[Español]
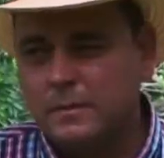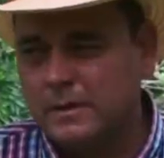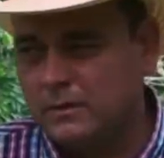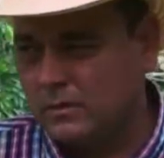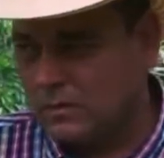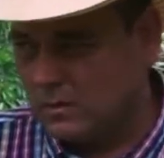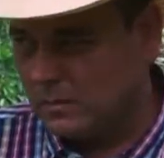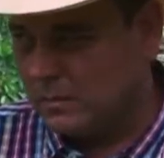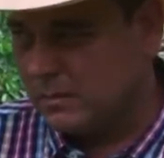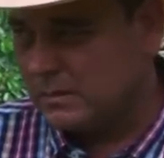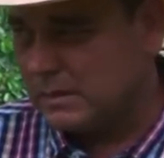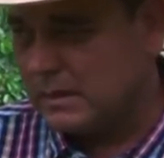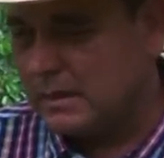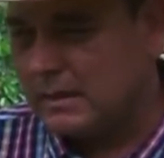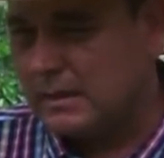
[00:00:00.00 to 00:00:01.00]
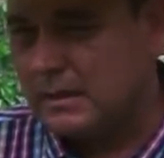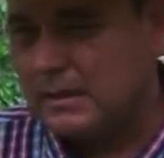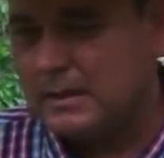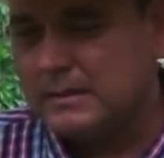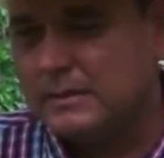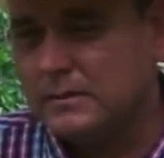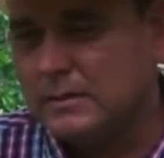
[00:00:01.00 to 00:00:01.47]
momento, como está
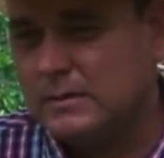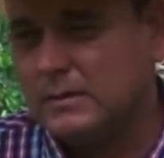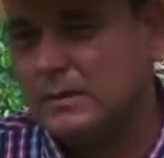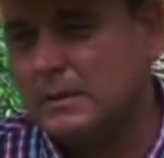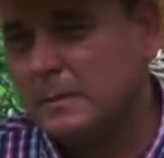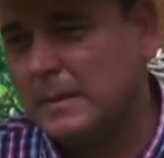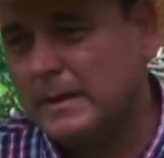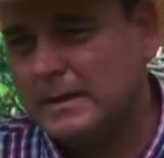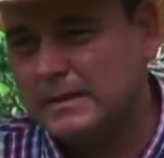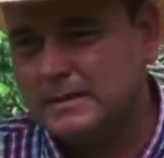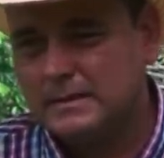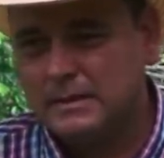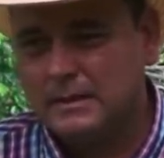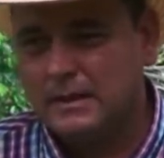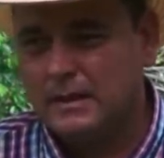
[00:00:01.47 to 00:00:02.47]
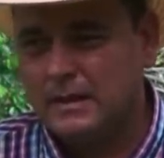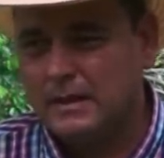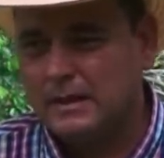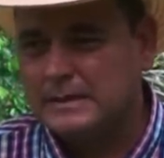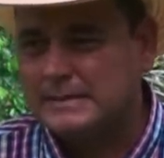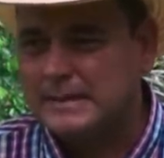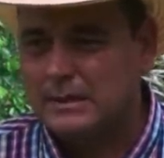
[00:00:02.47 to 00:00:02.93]
la situación del país,
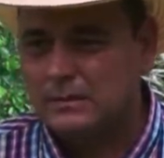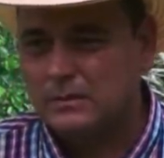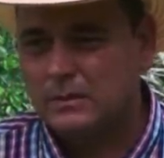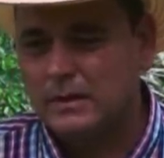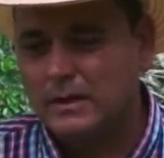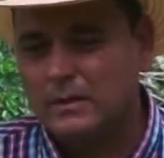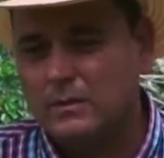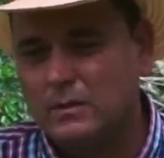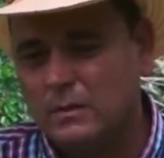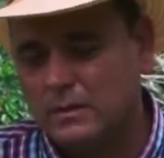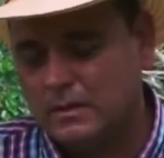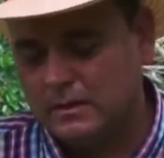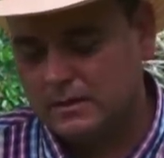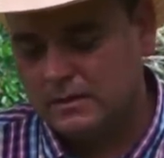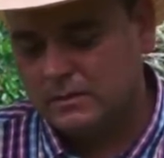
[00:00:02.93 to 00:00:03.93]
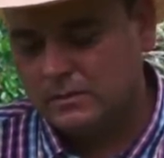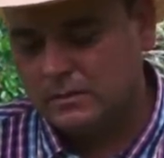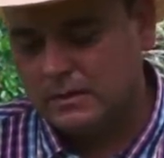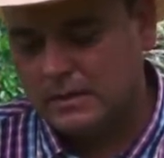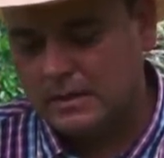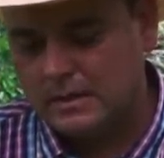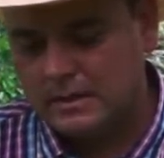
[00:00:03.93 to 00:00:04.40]
el sardo negro es
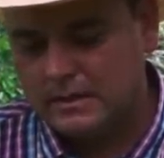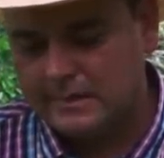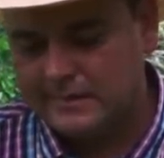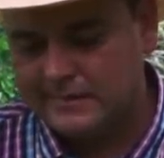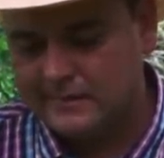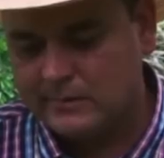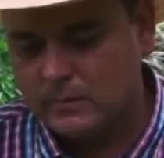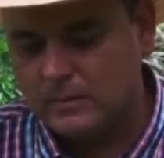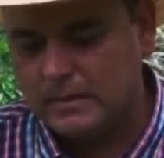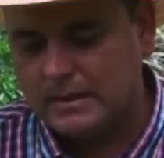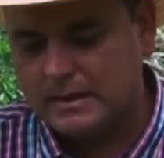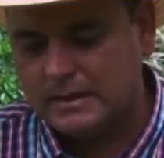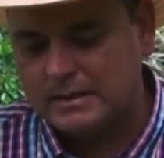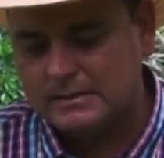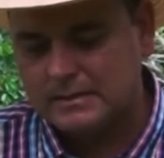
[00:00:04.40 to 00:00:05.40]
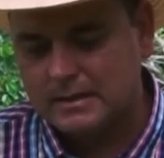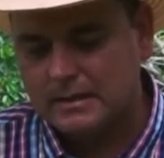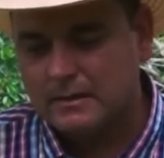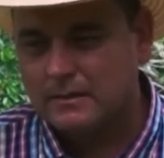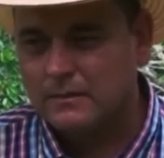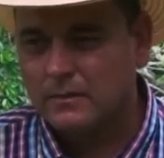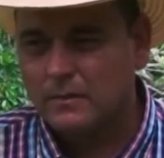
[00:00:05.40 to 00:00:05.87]
una,
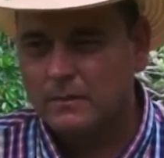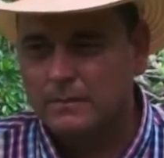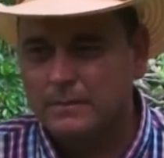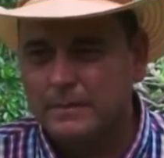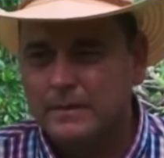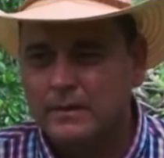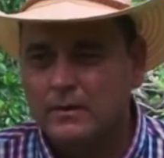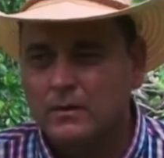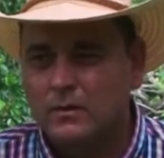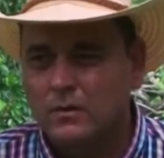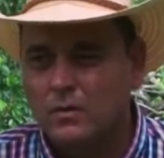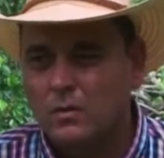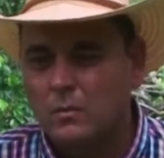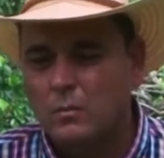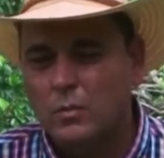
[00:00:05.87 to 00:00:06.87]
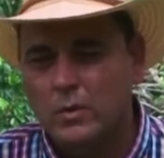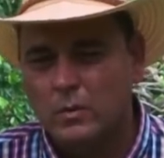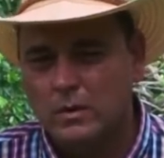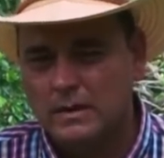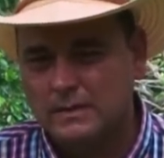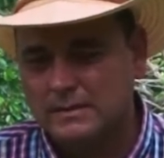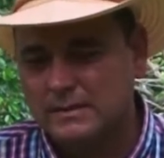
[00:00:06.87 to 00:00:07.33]
raza con
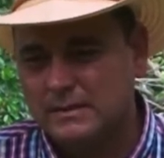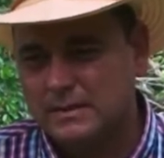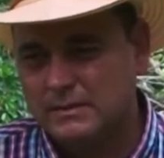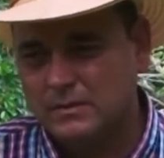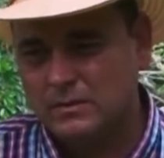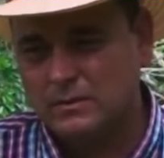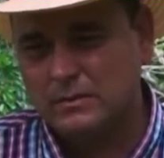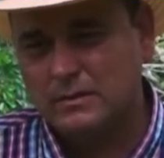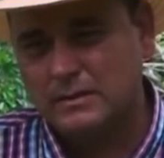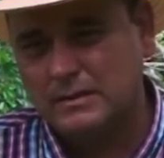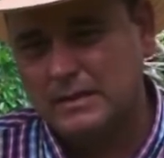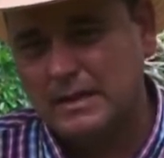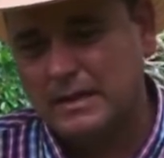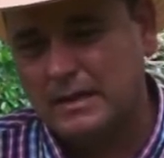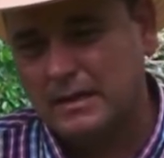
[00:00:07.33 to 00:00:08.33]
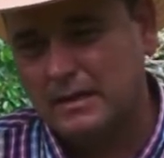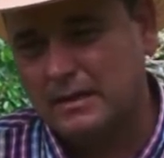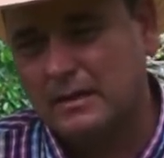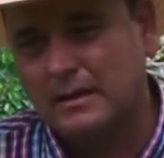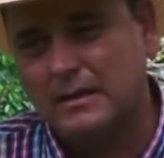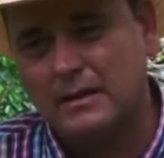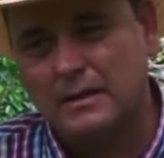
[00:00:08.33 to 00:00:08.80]
muy buena aceptación, ya
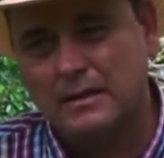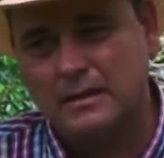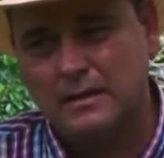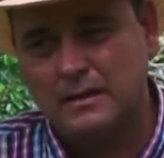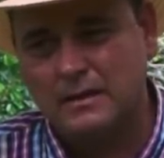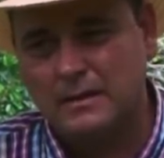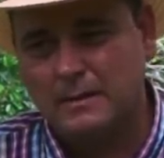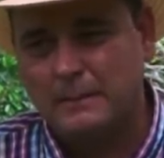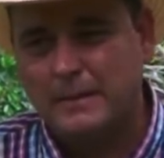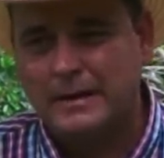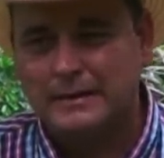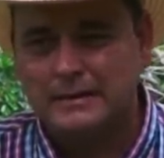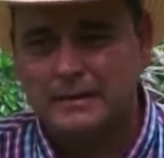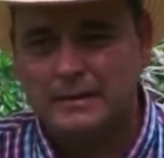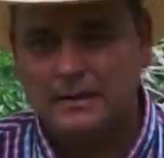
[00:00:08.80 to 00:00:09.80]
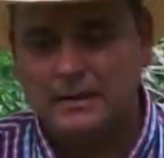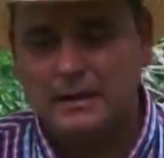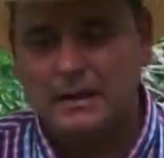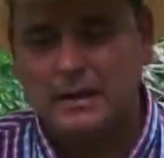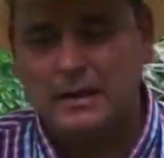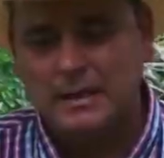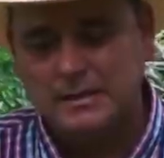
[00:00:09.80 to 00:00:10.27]
que eh, aparte de
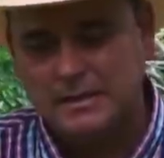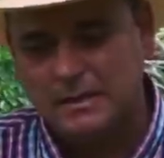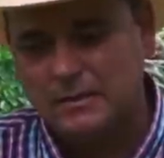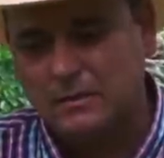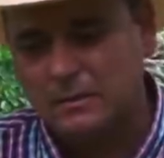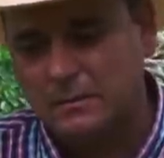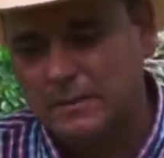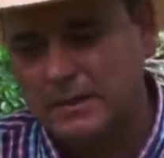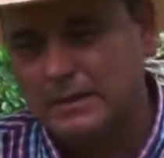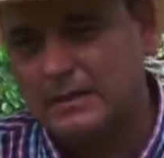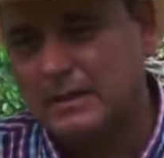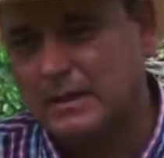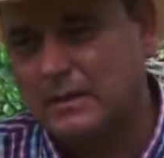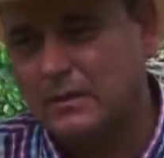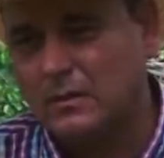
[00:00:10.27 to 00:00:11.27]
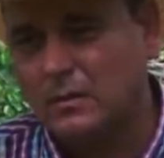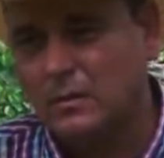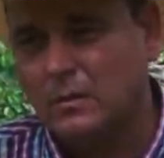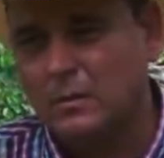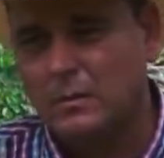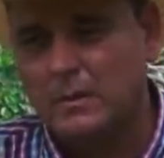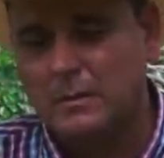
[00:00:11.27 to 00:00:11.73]
la leche que nos brinda,
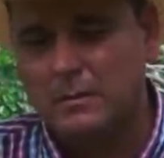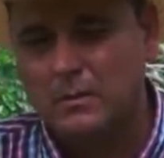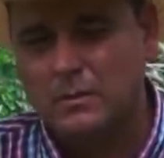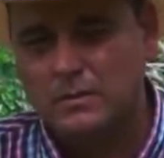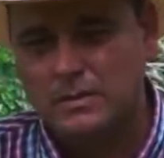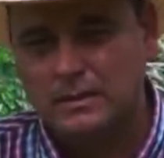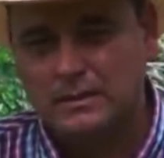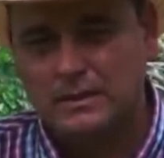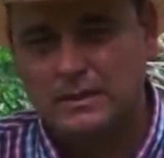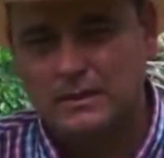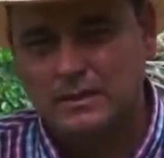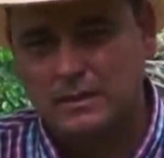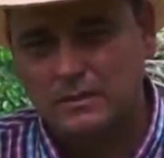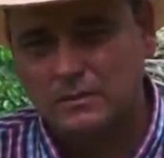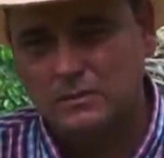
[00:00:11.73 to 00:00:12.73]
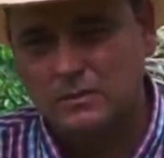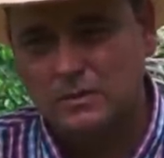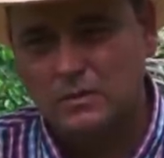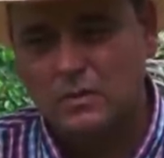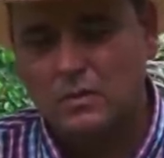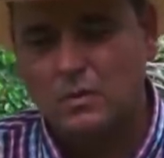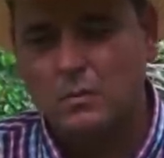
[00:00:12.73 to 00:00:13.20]
nos va a producir terneros
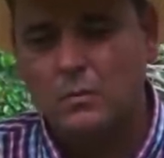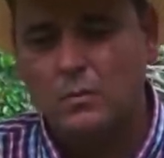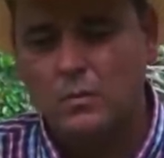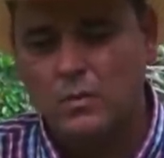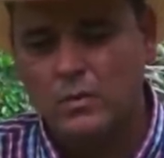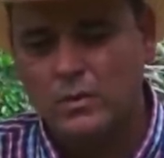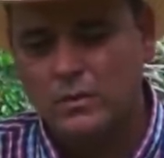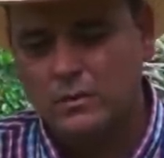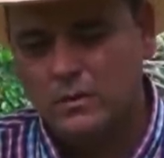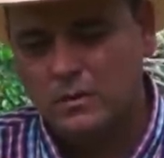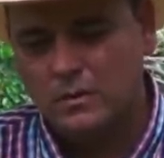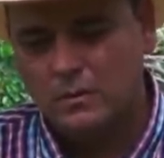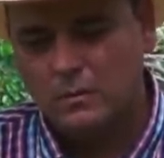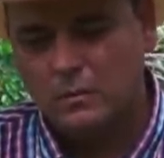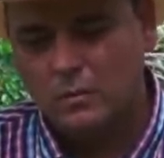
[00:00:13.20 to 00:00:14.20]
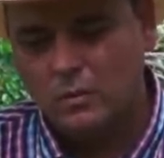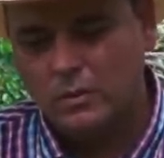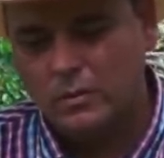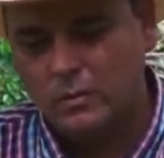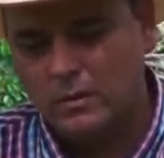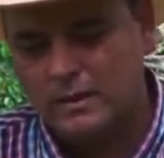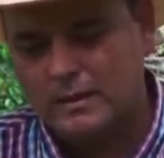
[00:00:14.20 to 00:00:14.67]
con muy,
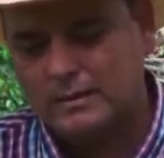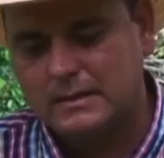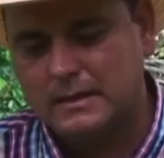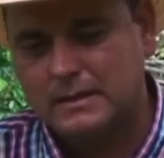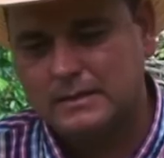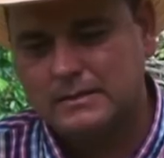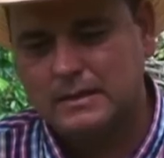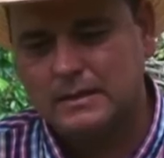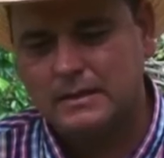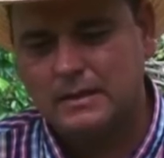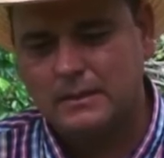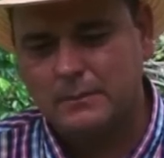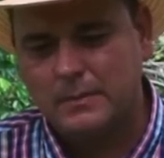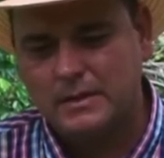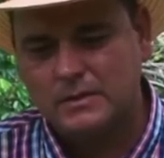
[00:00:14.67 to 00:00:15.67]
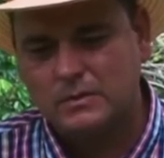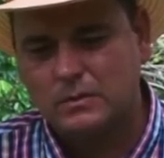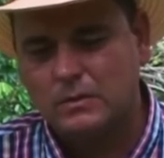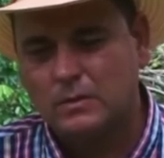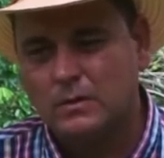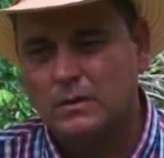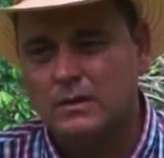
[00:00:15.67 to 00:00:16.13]
muy buenas ganancias de
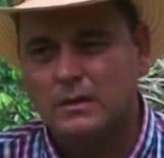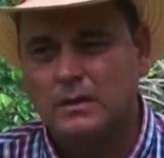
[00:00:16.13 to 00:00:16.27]
peso